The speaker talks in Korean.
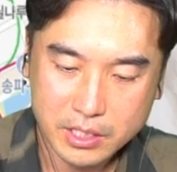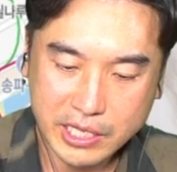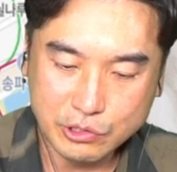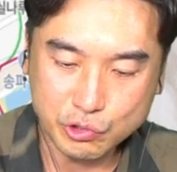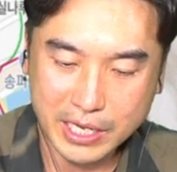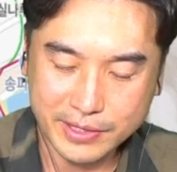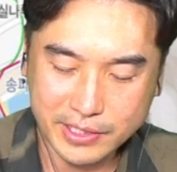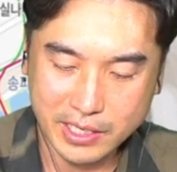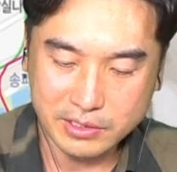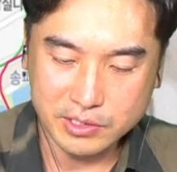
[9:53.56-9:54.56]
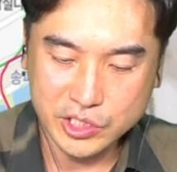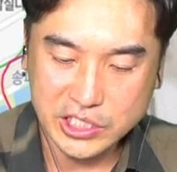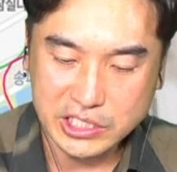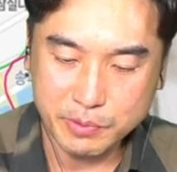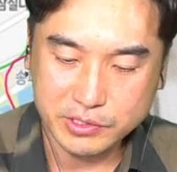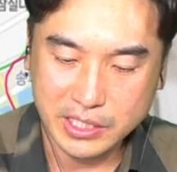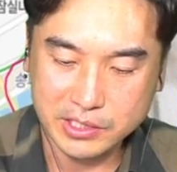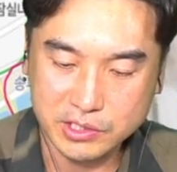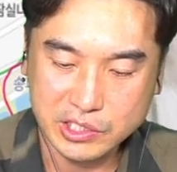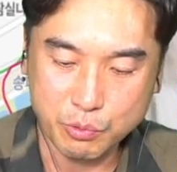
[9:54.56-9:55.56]
대출이 안 된다는 건
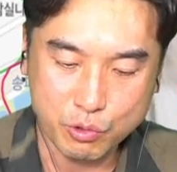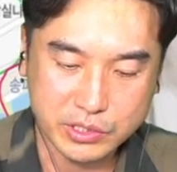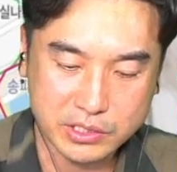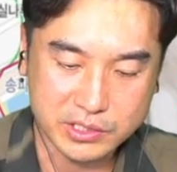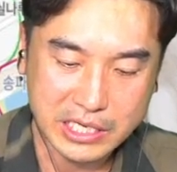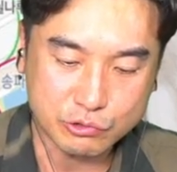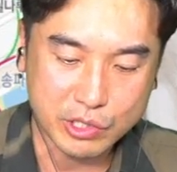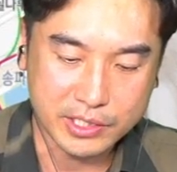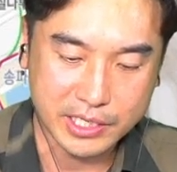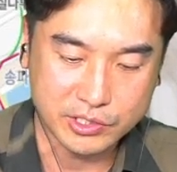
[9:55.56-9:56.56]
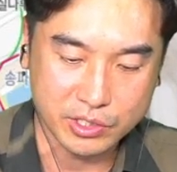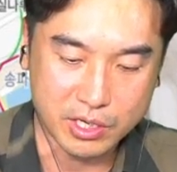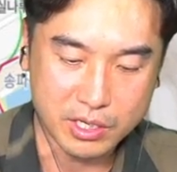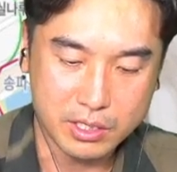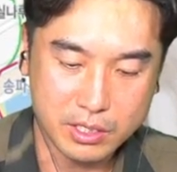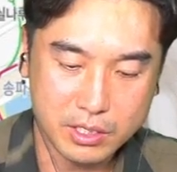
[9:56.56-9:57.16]
20억짜리든 15억짜리든 살 수야 있겠죠.